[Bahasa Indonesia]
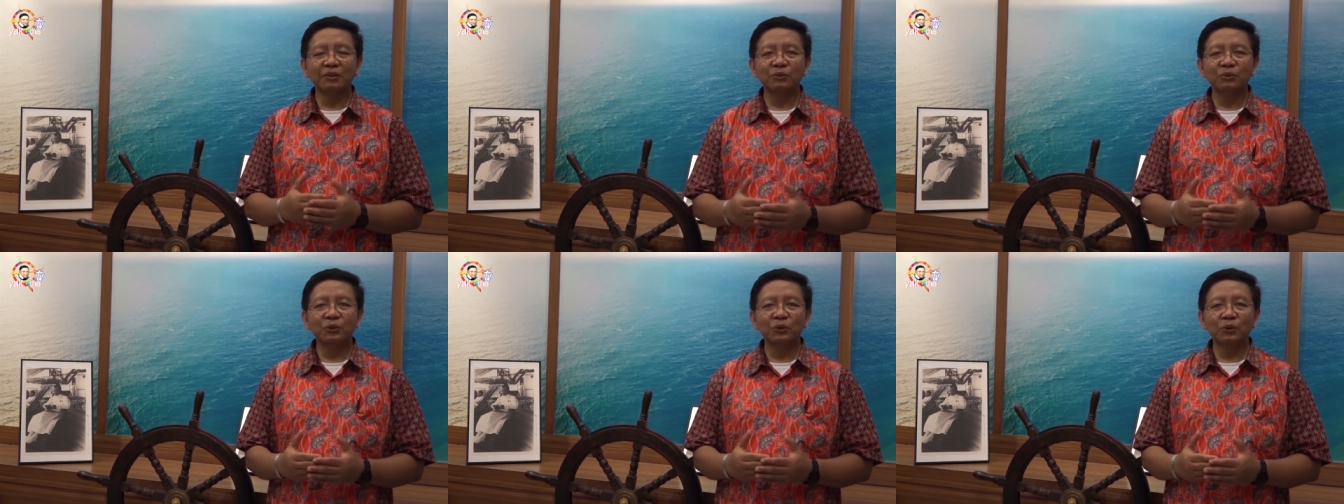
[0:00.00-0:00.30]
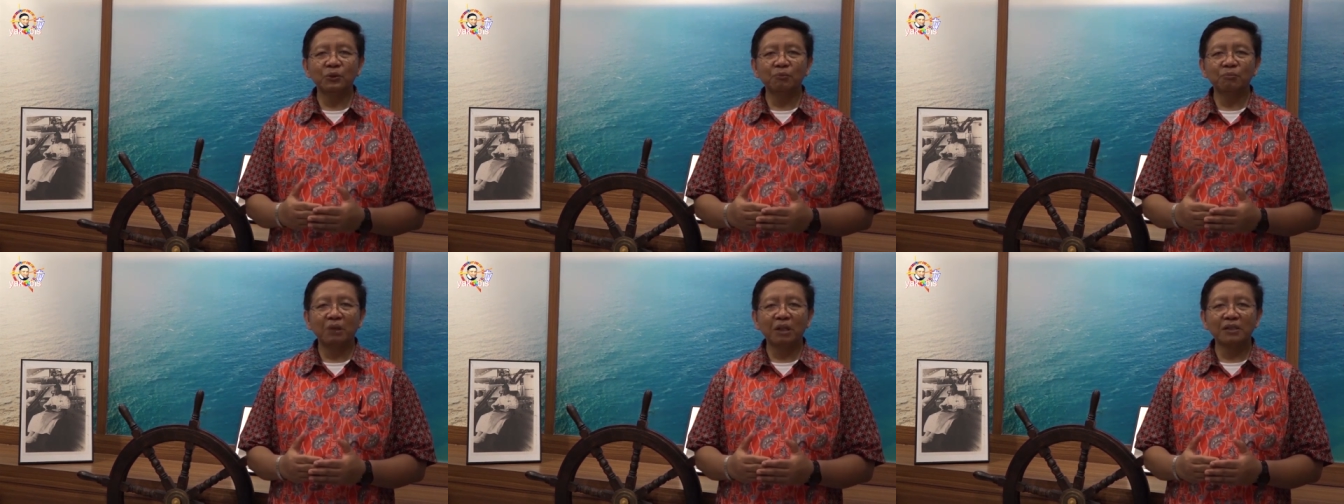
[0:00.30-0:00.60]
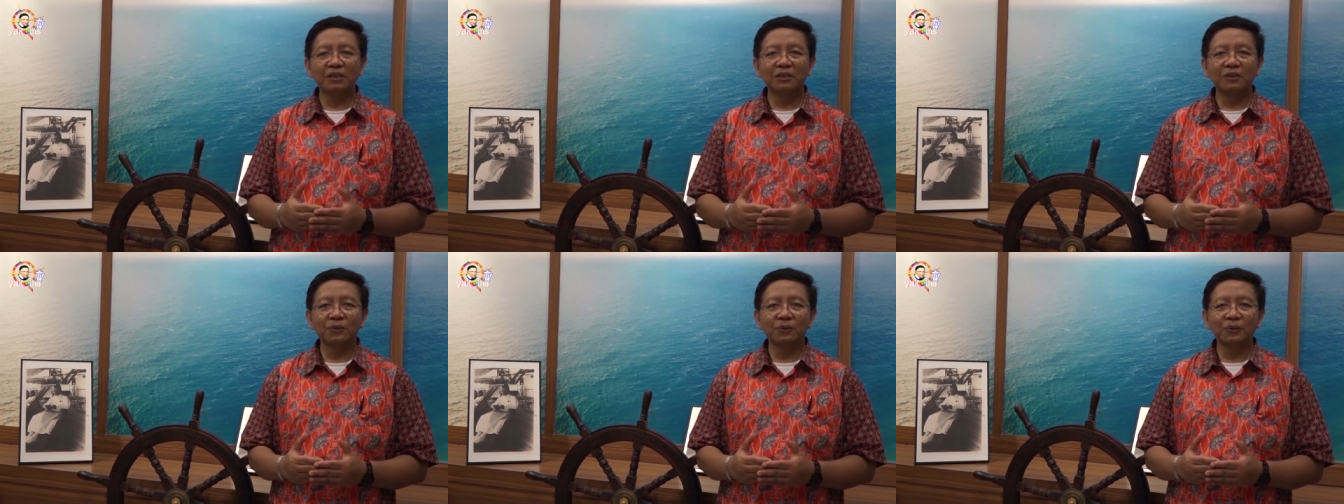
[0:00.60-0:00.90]
untuk
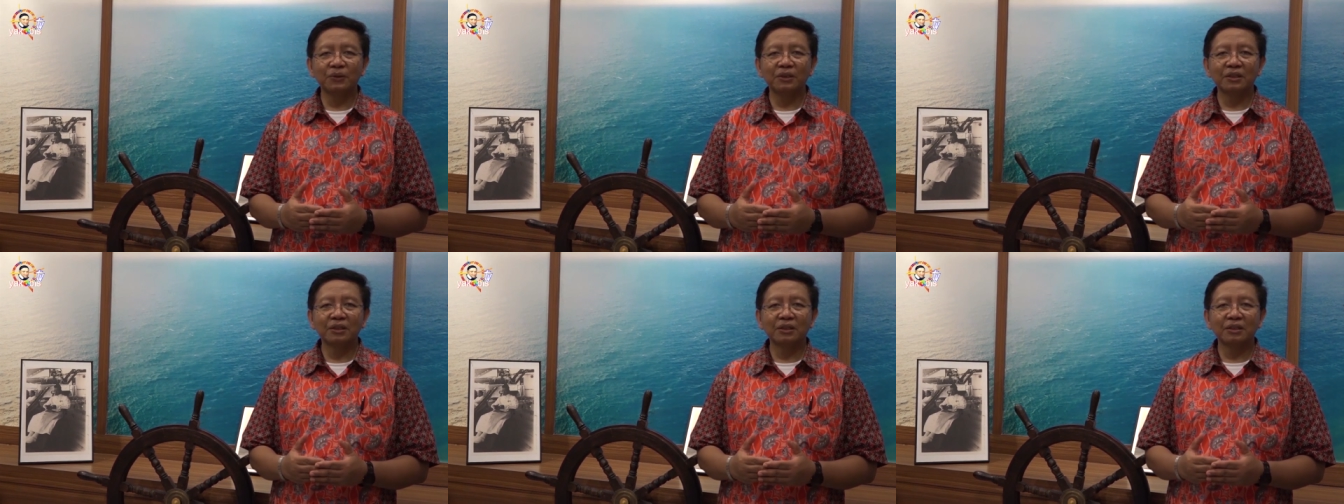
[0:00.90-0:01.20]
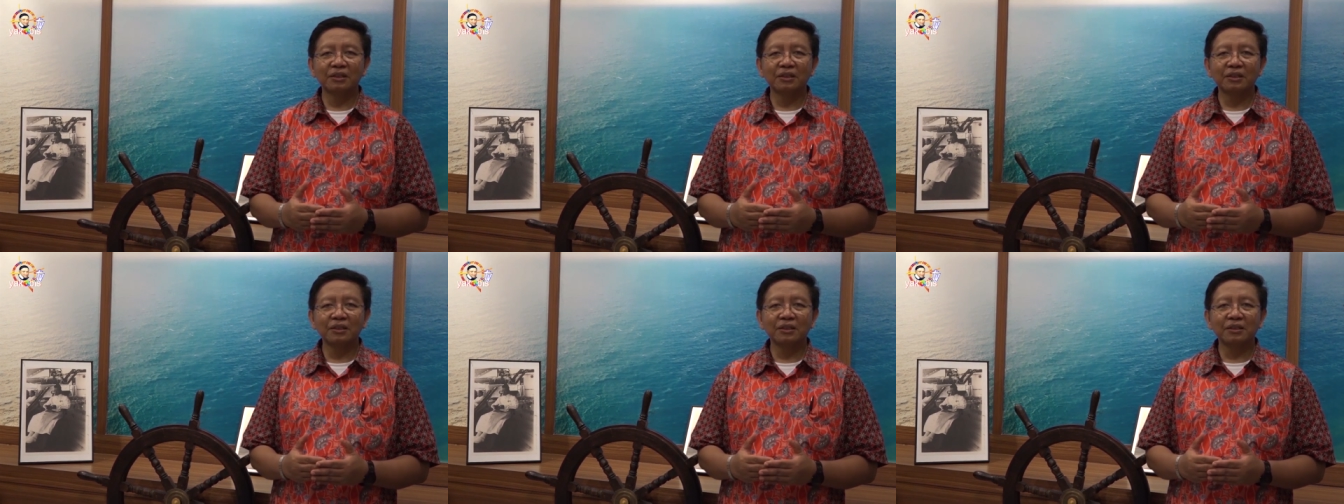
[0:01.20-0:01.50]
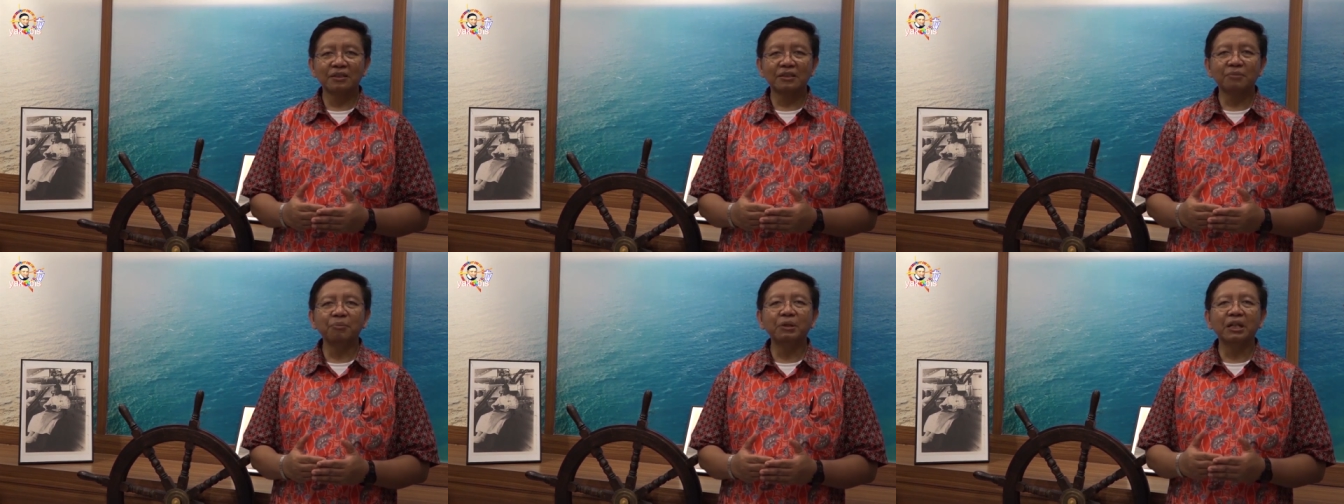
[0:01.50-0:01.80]
masuk uh,
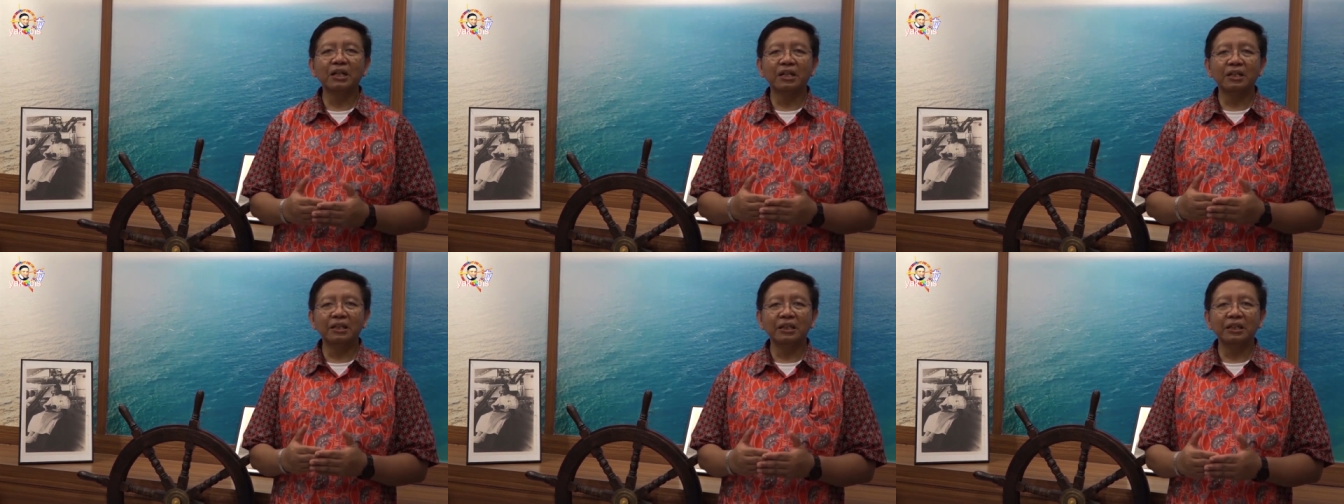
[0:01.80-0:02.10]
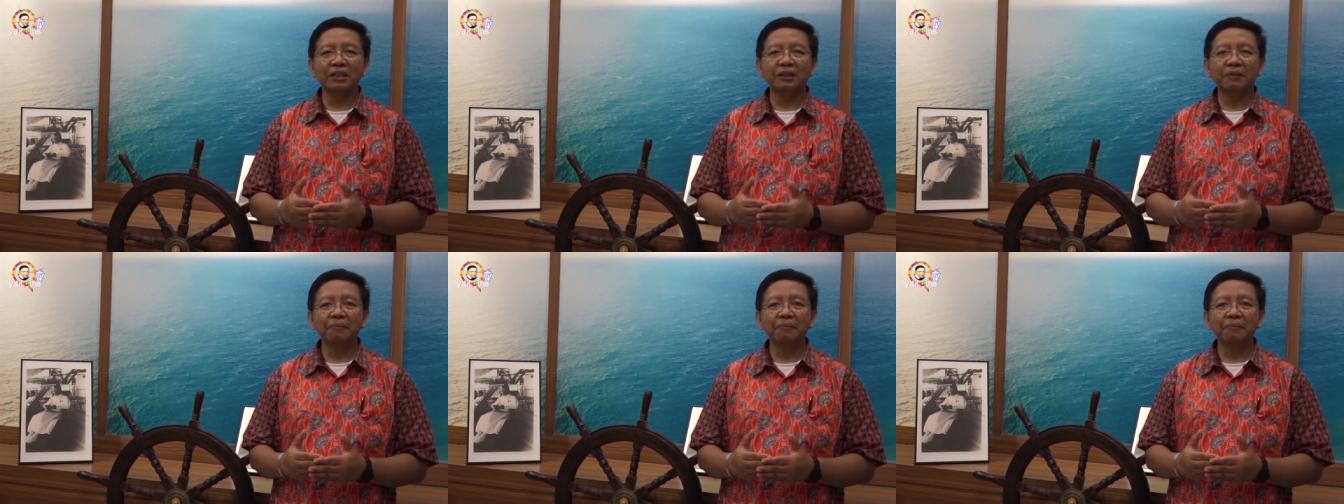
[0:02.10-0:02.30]
seminari.